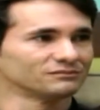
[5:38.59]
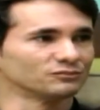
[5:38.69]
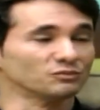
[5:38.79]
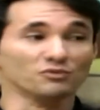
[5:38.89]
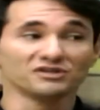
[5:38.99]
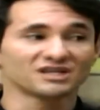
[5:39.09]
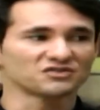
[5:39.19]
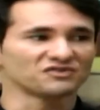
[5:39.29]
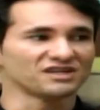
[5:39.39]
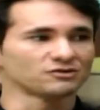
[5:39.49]
Por muitas
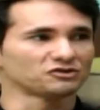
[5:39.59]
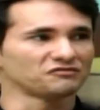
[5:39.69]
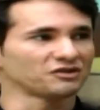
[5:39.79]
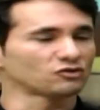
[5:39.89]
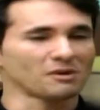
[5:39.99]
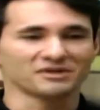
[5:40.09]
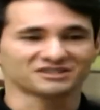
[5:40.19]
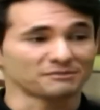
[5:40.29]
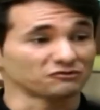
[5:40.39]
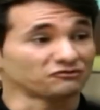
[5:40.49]
vezes eu tive que tomar
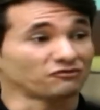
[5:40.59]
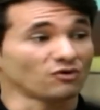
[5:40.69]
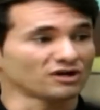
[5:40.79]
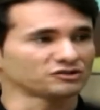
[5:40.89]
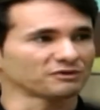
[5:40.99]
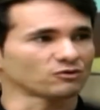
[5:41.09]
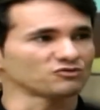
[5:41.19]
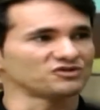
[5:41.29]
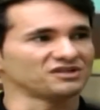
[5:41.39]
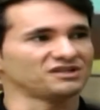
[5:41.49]
medicamento forte para
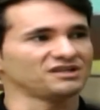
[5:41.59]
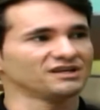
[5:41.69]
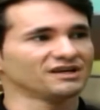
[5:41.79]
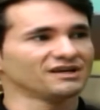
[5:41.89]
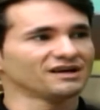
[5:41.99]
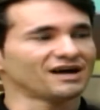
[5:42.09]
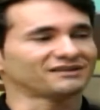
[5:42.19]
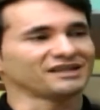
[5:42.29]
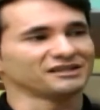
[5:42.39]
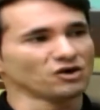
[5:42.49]
conseguir
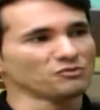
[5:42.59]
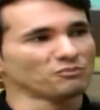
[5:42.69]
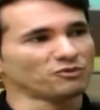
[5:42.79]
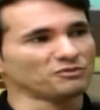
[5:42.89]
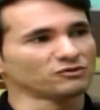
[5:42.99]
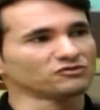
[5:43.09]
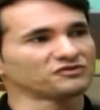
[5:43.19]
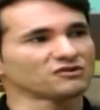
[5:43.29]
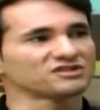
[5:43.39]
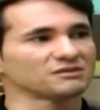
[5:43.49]
atender o meu público do
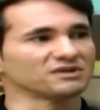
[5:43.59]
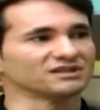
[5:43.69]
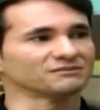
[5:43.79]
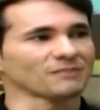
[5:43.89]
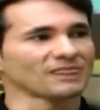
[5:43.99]
final de semana.